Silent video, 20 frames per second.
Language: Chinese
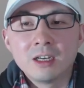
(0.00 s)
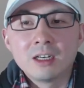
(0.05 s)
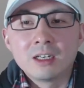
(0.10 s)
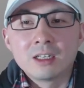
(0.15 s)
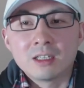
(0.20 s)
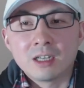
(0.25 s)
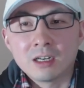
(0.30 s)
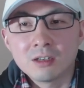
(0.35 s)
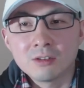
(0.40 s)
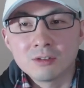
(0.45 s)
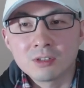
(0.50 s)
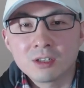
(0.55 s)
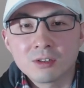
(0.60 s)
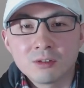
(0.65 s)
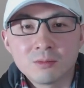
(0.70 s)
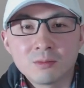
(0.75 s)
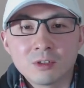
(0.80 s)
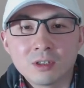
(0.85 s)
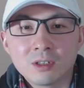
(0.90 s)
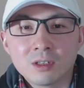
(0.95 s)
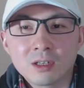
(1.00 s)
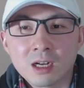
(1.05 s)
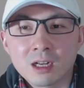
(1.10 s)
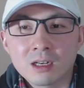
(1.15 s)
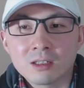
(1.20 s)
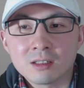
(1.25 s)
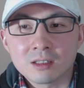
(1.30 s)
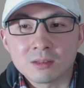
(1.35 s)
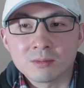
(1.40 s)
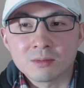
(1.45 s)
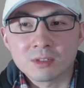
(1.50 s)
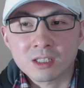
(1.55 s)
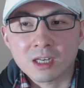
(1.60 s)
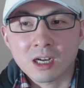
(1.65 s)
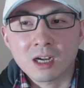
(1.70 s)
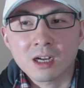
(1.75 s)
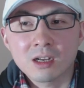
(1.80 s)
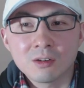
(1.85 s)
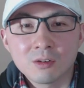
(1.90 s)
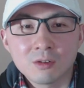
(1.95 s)
然后谢伦伯格干了什么？查
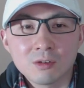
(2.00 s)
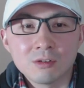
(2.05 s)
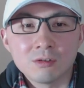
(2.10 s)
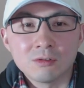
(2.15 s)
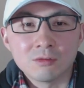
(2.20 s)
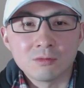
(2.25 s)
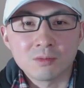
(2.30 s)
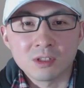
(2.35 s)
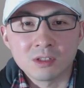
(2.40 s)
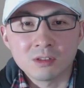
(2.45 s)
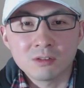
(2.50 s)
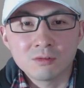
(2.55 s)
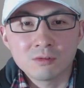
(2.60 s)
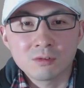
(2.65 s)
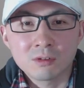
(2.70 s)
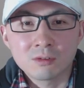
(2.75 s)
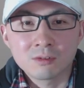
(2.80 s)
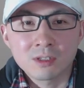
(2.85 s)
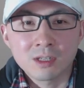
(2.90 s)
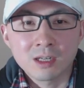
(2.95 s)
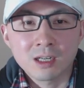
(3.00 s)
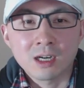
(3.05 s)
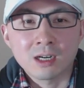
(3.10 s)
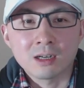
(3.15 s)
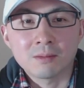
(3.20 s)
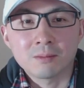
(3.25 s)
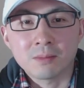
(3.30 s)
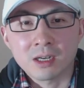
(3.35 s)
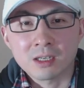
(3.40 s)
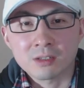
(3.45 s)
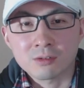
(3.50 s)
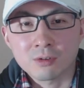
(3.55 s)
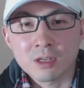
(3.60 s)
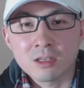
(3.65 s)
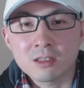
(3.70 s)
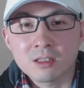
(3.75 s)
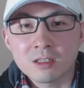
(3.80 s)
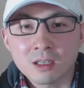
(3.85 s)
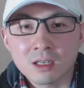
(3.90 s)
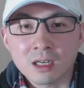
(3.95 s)
看货物，评估工作量，把船
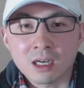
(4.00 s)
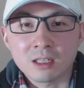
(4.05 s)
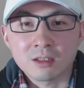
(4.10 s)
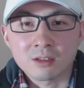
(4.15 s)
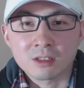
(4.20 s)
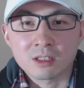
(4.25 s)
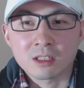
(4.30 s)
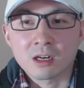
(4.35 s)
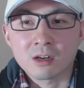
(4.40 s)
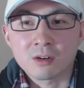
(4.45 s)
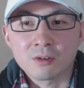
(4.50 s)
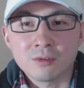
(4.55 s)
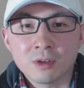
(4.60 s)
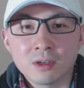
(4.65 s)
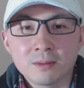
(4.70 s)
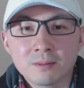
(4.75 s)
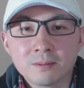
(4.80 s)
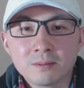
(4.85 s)
期改到十二月。